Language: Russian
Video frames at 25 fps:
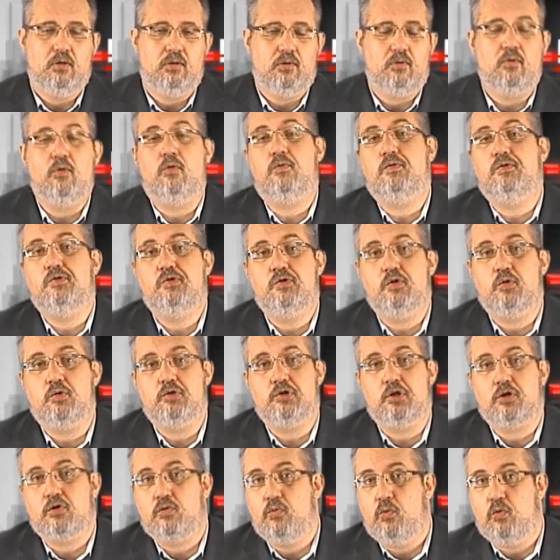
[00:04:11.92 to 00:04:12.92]
Но вот все
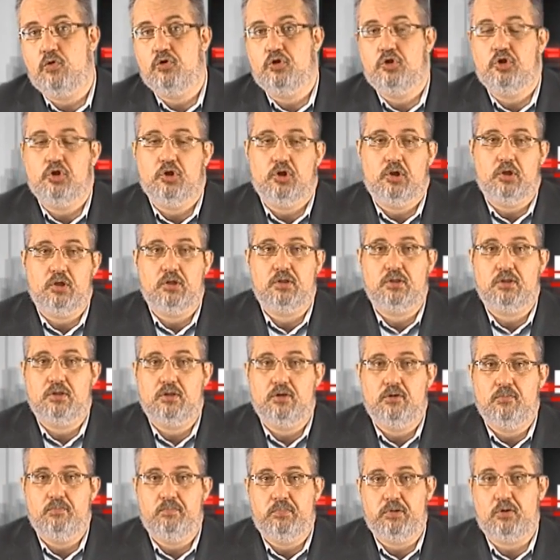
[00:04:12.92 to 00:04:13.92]
закончилось.
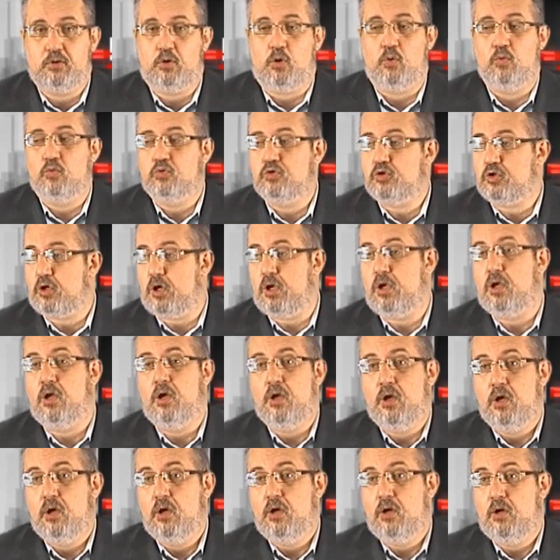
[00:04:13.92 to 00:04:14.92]
Петрушка
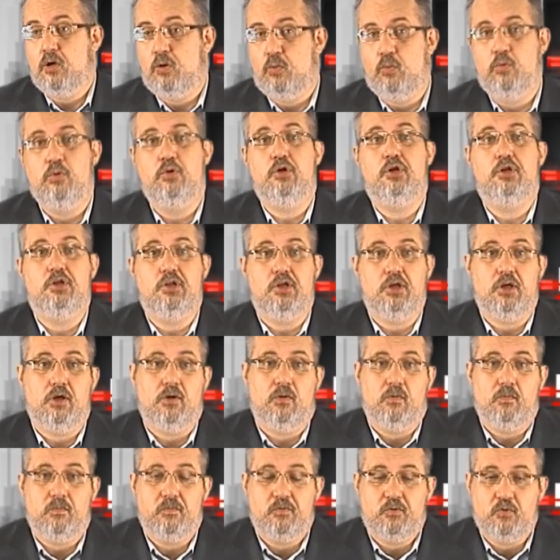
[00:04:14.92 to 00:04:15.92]

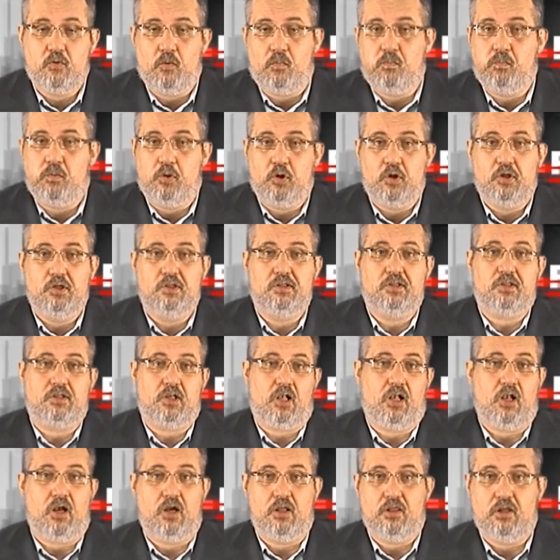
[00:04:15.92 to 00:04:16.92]
улетел в теплые
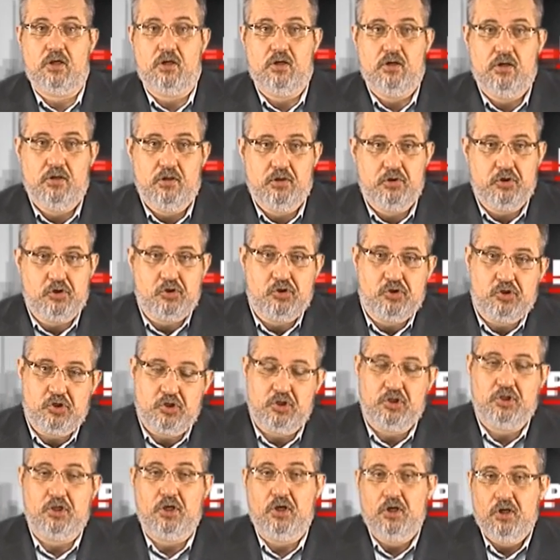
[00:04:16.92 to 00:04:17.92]
страны
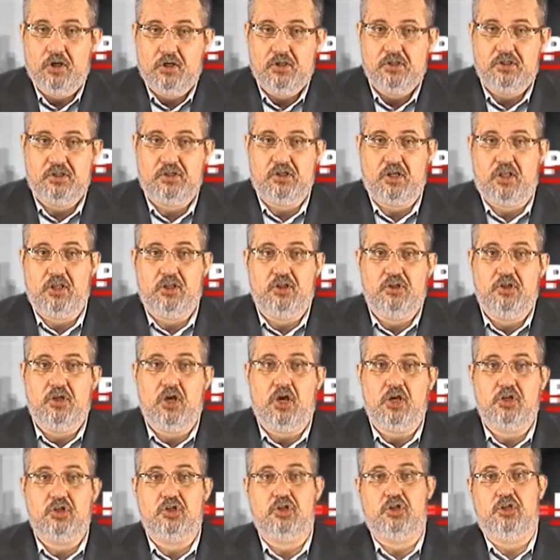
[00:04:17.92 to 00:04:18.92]
лечить
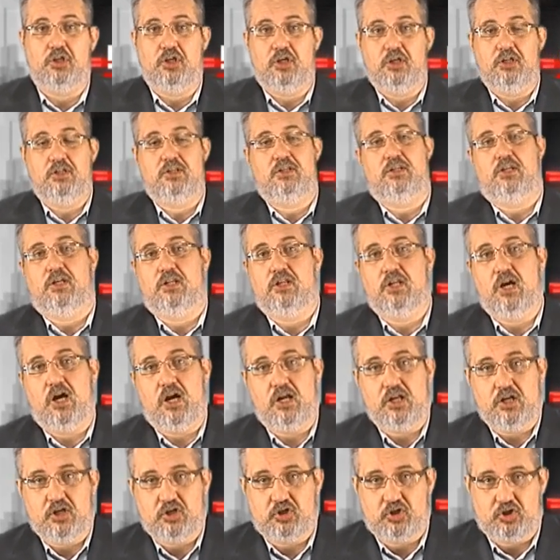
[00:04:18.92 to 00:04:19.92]
сердечные и
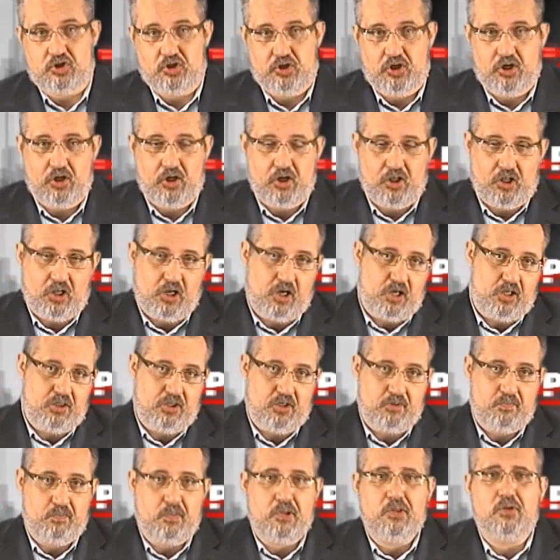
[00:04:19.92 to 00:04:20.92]
седалищные
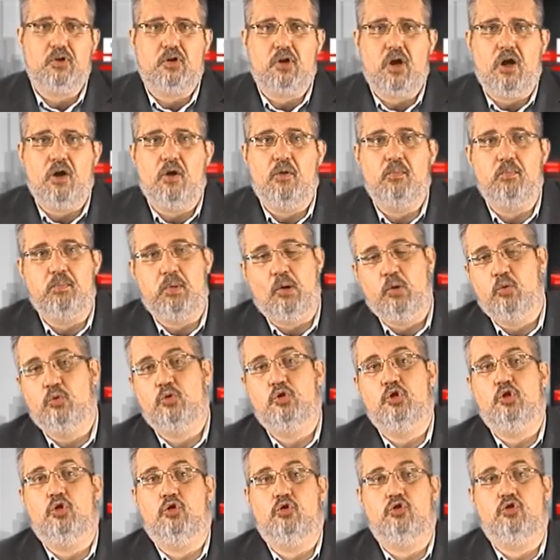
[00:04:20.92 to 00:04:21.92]
раны. Пинка он
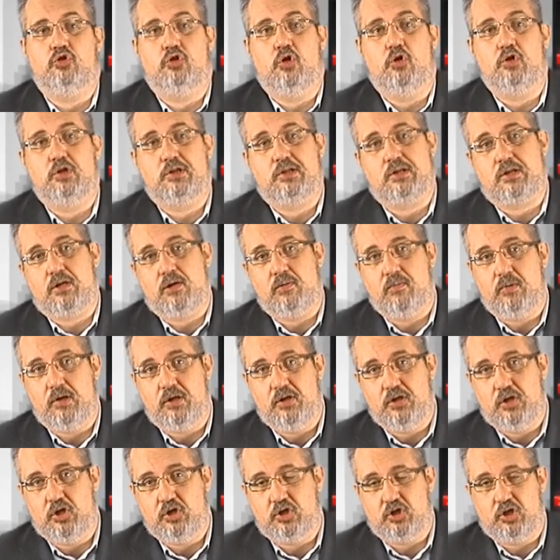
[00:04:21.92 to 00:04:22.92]
получил жесткого и
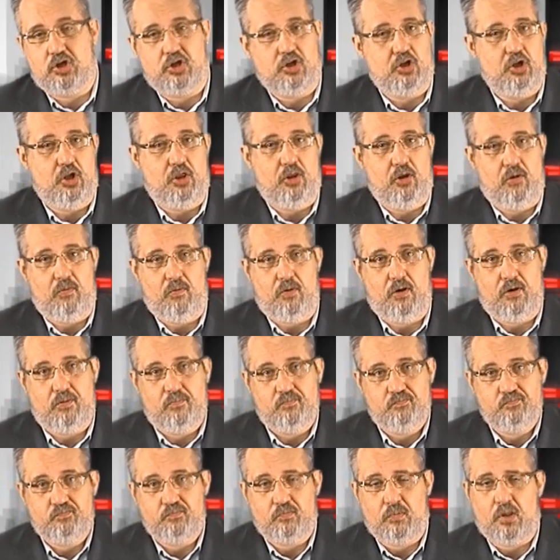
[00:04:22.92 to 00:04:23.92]
неожиданного.
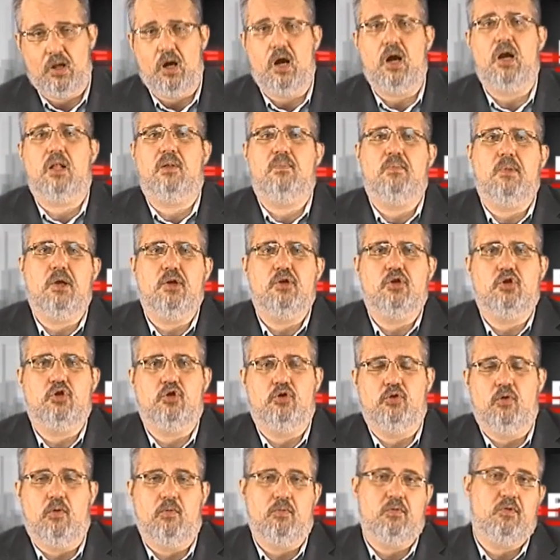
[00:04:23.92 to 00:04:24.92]
Армия
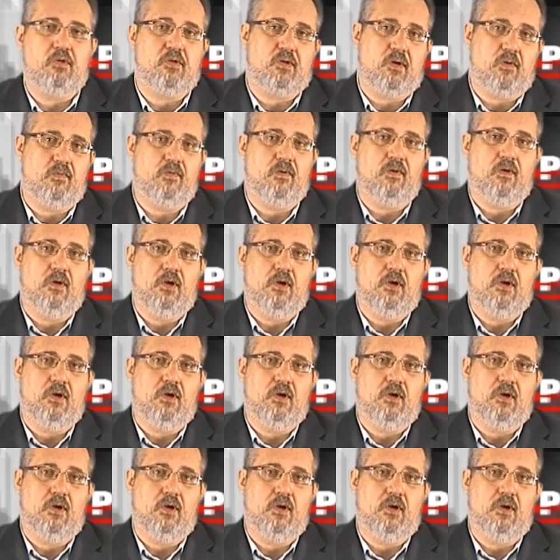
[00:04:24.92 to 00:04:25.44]
чиновников